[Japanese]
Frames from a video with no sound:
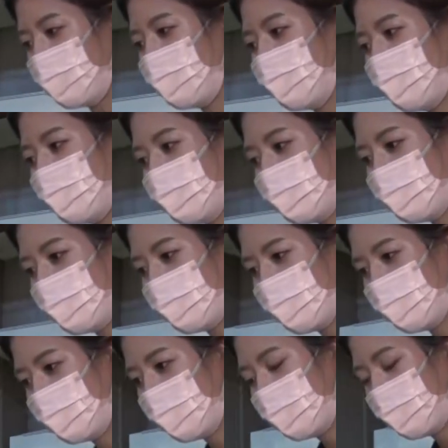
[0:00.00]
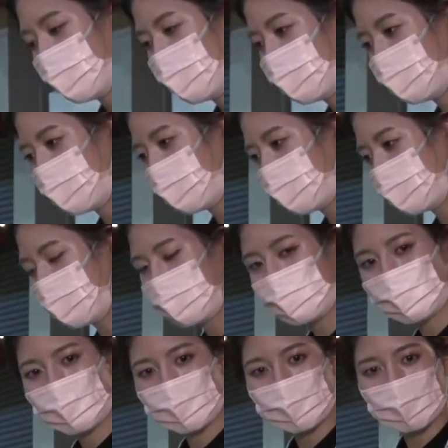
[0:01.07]
なあのあれよこういう耐
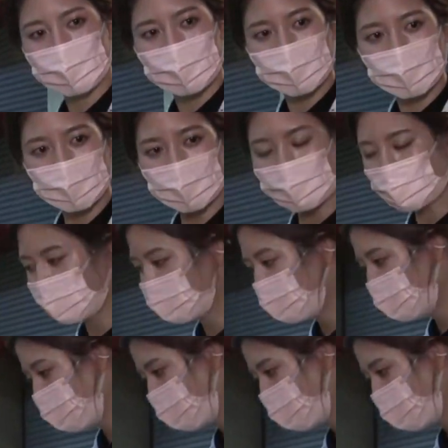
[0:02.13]
火レンガでああい